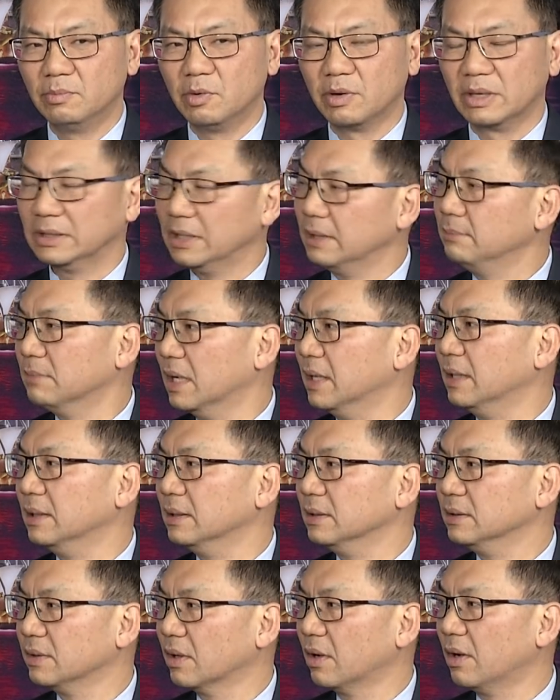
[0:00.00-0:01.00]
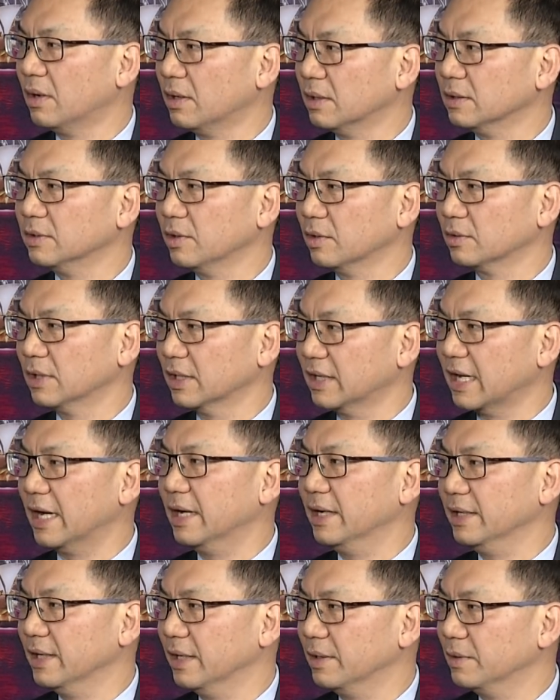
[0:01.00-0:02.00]
một cái tin mừng cho cho tất cả
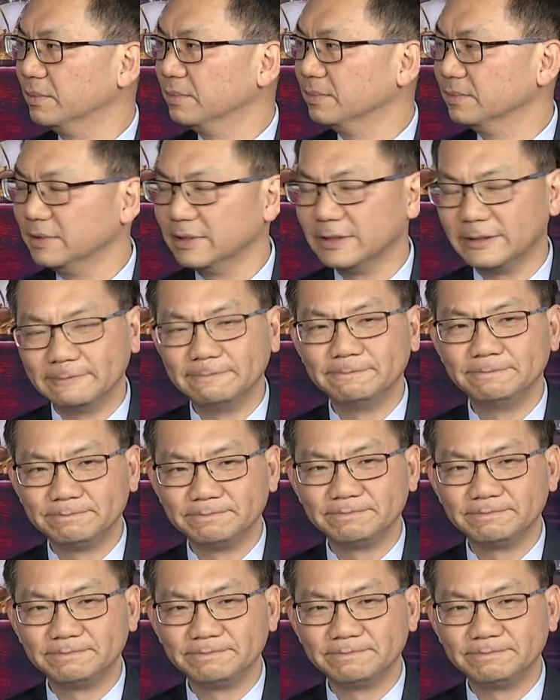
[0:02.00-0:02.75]
người dân úc dạ.